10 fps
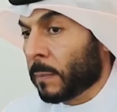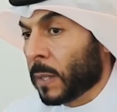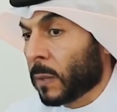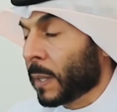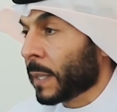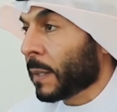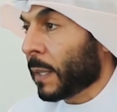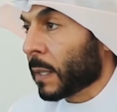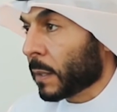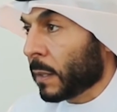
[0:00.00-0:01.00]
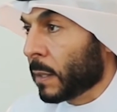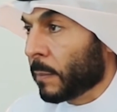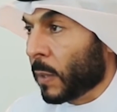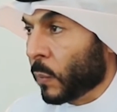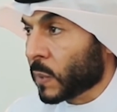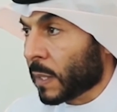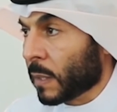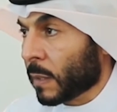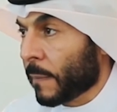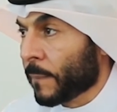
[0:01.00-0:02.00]
من دون ان نتحرك احنا من
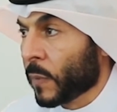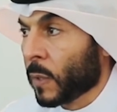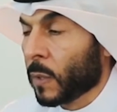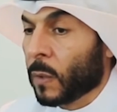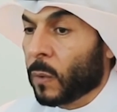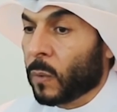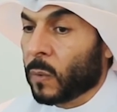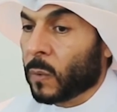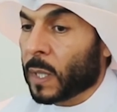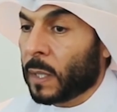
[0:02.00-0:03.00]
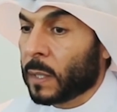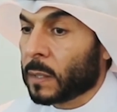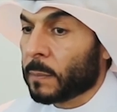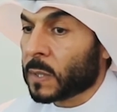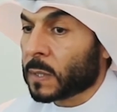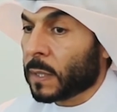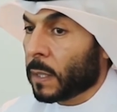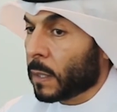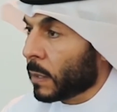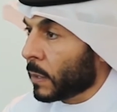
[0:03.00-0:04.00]
الوزاره وراح يتم
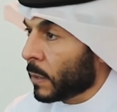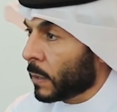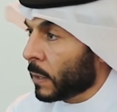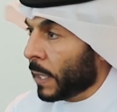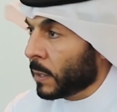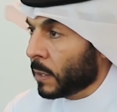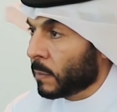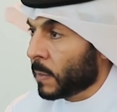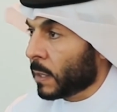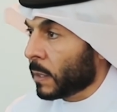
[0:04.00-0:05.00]
استدعاء آه، العديد من